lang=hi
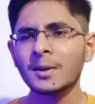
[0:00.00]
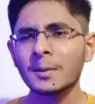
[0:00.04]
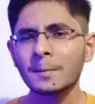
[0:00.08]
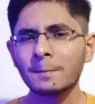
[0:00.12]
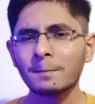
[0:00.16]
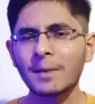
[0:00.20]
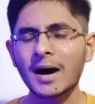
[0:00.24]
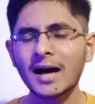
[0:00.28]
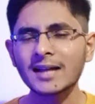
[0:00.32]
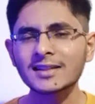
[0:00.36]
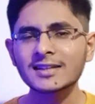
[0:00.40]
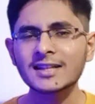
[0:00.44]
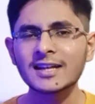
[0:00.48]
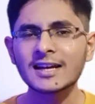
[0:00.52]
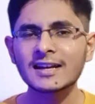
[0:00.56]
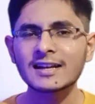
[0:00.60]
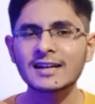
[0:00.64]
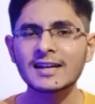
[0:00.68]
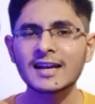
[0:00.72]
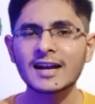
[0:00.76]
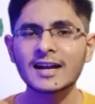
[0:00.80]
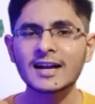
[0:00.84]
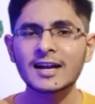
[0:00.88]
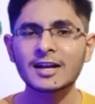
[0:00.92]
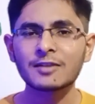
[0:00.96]
बात कर
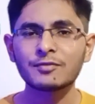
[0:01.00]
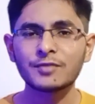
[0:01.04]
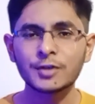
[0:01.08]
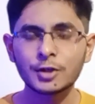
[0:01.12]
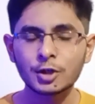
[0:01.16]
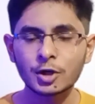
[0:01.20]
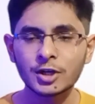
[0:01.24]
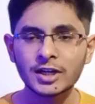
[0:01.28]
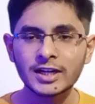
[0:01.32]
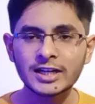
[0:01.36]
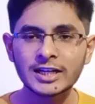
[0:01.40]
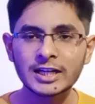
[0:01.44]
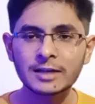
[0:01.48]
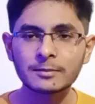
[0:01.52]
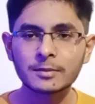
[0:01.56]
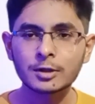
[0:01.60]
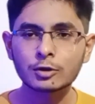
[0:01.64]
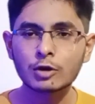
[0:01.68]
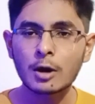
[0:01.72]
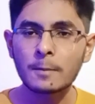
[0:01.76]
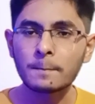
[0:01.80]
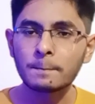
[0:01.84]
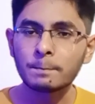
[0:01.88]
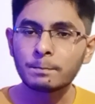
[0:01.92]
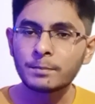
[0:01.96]
ले अगर वीडियो एडिटिंग में
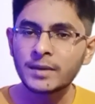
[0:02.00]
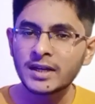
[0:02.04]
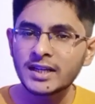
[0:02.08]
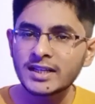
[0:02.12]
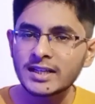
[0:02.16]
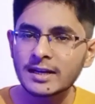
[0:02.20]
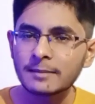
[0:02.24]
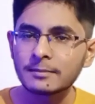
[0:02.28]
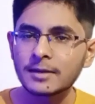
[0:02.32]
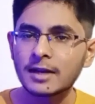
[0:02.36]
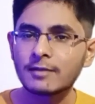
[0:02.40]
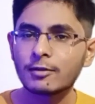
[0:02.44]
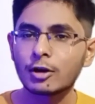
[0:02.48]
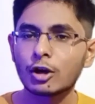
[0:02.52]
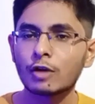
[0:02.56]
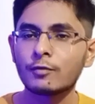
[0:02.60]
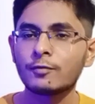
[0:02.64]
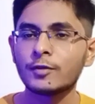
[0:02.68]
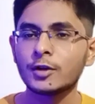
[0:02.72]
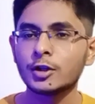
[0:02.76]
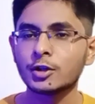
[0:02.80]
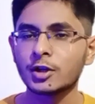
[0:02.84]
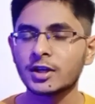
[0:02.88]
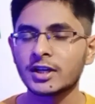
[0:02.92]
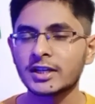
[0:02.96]
तो आप मीडियम लेवल ऑफ
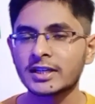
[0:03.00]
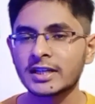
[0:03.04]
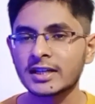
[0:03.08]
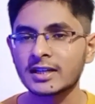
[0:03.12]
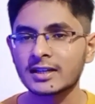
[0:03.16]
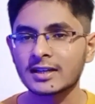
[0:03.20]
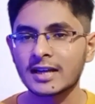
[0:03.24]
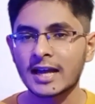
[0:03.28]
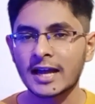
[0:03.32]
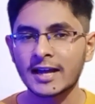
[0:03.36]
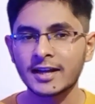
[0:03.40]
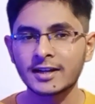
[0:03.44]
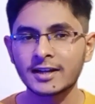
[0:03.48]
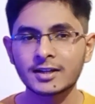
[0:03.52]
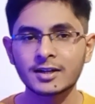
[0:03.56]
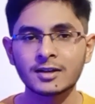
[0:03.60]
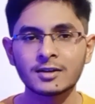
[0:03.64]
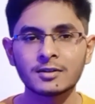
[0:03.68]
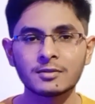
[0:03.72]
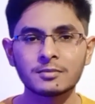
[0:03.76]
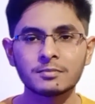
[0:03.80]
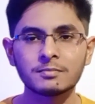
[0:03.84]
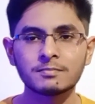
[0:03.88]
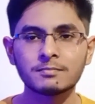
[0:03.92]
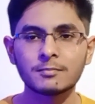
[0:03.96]
वीडियो एडिटिंग लाइक
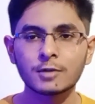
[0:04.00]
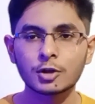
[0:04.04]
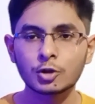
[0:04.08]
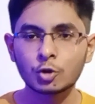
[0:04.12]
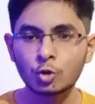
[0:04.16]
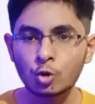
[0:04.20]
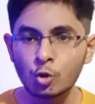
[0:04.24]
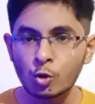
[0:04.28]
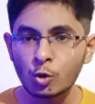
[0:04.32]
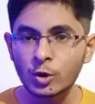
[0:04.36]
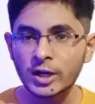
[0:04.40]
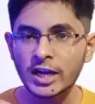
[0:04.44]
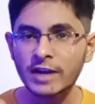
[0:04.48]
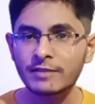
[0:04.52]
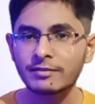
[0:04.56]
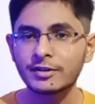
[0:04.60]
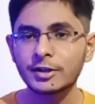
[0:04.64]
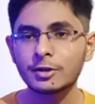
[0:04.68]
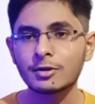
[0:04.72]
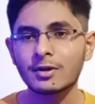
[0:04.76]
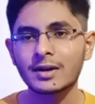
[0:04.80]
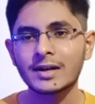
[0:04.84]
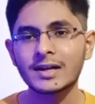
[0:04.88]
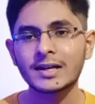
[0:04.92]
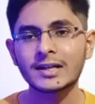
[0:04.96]
2K
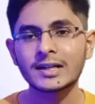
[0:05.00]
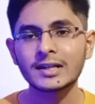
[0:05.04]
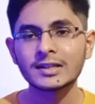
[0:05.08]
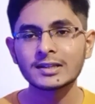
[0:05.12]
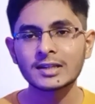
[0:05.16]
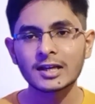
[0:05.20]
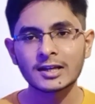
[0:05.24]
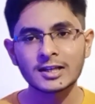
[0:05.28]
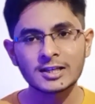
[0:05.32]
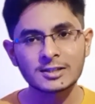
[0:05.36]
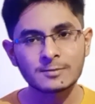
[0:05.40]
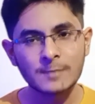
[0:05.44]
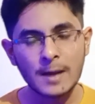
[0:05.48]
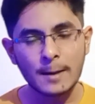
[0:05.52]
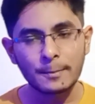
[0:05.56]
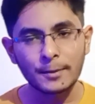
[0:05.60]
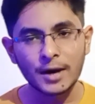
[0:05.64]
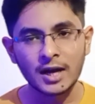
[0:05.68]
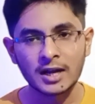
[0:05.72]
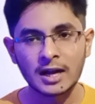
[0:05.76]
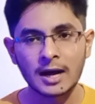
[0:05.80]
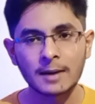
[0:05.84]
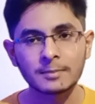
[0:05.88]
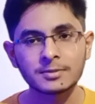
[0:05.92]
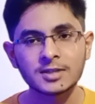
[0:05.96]
वीडियो एडिटिंग तक इसमें आप
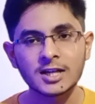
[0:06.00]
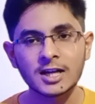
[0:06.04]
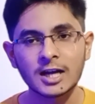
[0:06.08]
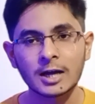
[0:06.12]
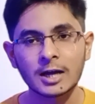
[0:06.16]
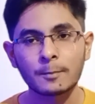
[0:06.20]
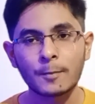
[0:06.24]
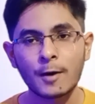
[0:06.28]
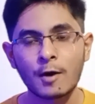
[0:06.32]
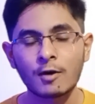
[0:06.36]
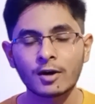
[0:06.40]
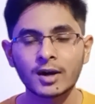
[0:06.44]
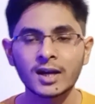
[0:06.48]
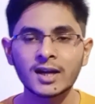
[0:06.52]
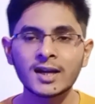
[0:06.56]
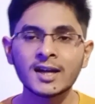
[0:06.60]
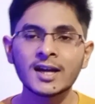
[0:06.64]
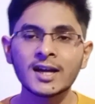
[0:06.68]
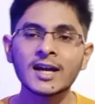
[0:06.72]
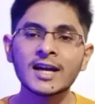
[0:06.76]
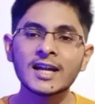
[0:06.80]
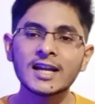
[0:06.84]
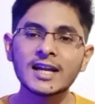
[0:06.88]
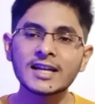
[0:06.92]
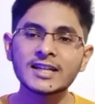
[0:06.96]
आराम से कर पाओगे
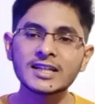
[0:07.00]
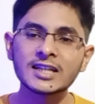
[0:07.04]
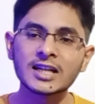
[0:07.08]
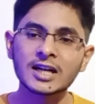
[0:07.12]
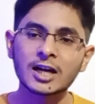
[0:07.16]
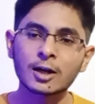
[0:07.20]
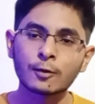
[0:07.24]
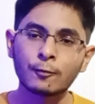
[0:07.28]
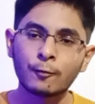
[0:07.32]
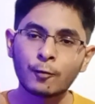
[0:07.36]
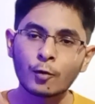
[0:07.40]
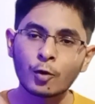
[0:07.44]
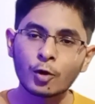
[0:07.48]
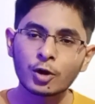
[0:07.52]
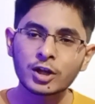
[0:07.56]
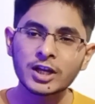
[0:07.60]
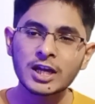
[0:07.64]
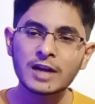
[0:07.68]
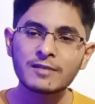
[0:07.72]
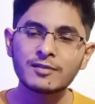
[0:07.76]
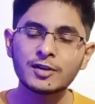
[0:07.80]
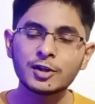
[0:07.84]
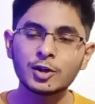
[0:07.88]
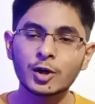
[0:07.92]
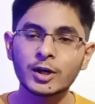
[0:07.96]
लेकिन अगर
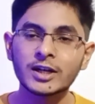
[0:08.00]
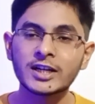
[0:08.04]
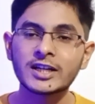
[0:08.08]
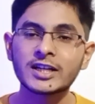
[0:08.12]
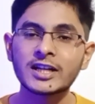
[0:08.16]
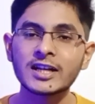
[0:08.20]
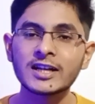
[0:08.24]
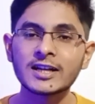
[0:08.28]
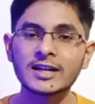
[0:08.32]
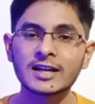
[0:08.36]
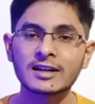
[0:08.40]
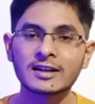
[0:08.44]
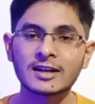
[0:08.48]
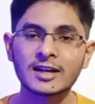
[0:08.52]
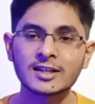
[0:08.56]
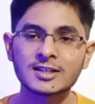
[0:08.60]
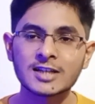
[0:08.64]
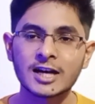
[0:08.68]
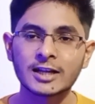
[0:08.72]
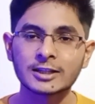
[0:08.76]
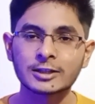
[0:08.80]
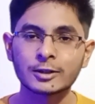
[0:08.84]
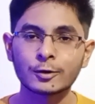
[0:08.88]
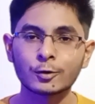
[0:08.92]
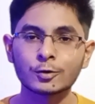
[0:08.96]
4K वीडियो एडिटिंग करना
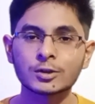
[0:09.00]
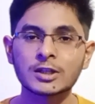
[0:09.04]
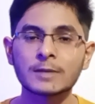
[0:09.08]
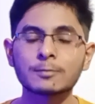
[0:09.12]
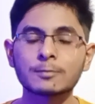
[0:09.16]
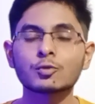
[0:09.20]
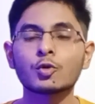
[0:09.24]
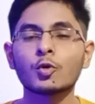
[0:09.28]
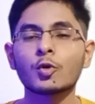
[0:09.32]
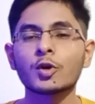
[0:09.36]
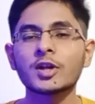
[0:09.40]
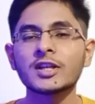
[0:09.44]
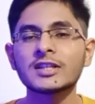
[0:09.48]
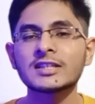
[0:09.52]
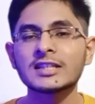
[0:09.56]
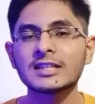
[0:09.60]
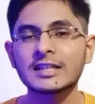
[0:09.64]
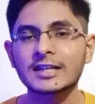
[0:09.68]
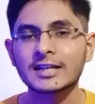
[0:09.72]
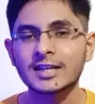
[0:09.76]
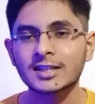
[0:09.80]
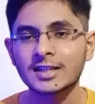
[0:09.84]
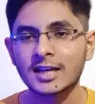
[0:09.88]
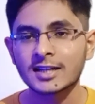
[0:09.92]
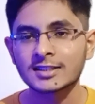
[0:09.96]
चाहते हो तब थोड़ी सी
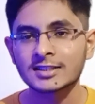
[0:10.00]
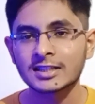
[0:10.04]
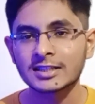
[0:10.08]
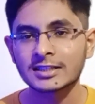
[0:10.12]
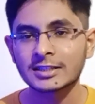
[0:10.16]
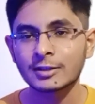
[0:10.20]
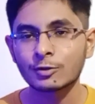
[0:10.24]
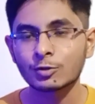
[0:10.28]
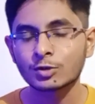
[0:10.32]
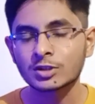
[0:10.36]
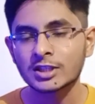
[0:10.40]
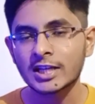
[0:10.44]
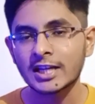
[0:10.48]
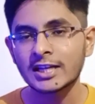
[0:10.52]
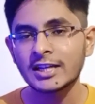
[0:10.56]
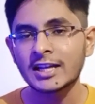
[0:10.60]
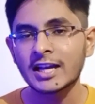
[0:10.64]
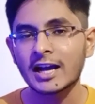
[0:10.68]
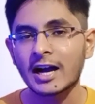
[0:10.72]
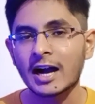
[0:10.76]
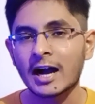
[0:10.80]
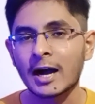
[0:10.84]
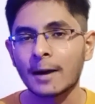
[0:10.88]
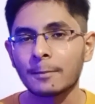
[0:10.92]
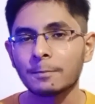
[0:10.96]
दिक्कत आ सकती है उसके
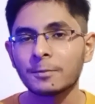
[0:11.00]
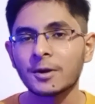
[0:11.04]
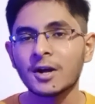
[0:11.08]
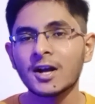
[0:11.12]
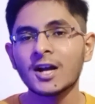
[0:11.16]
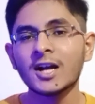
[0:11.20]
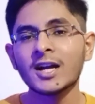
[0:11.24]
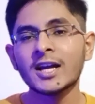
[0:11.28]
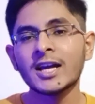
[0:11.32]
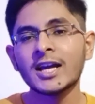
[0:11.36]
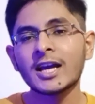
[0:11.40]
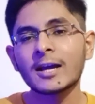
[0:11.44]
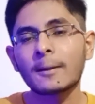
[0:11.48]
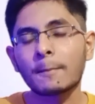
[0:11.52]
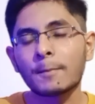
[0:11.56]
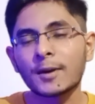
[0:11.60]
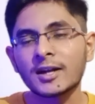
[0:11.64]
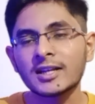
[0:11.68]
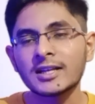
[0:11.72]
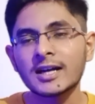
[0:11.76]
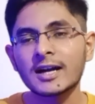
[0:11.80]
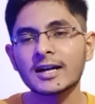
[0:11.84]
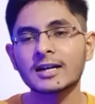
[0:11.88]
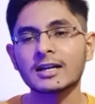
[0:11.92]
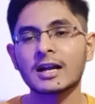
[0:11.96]
लिए आप एक
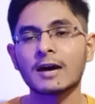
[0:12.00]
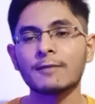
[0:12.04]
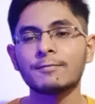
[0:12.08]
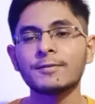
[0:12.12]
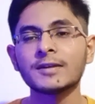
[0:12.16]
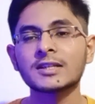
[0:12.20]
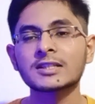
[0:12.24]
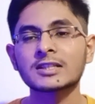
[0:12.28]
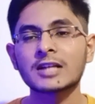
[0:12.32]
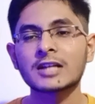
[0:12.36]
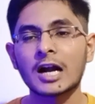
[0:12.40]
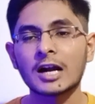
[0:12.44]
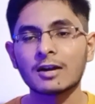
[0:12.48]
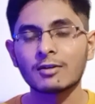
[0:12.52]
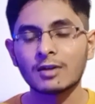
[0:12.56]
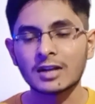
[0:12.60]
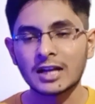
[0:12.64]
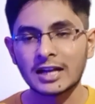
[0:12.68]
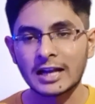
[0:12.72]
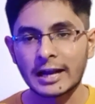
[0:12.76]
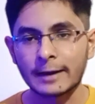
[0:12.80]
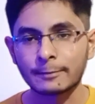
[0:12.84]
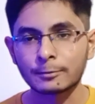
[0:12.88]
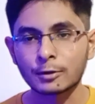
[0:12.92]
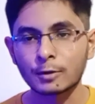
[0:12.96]
बढ़िया ग्राफिक्स कार्ड
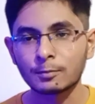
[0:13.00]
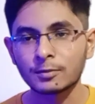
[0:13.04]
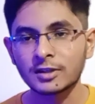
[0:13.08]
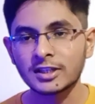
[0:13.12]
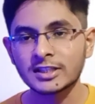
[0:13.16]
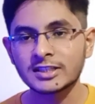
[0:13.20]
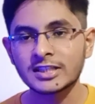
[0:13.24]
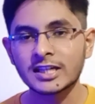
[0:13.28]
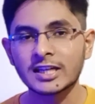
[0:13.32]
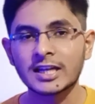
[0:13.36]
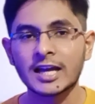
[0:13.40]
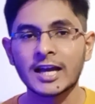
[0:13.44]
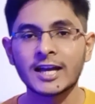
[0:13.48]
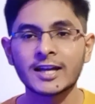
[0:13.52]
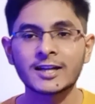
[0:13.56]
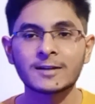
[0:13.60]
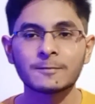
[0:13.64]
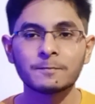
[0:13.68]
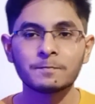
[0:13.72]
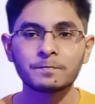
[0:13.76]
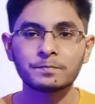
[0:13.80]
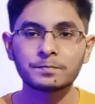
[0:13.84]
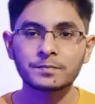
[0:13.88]
वाला लैपटॉप लीजिए लाइक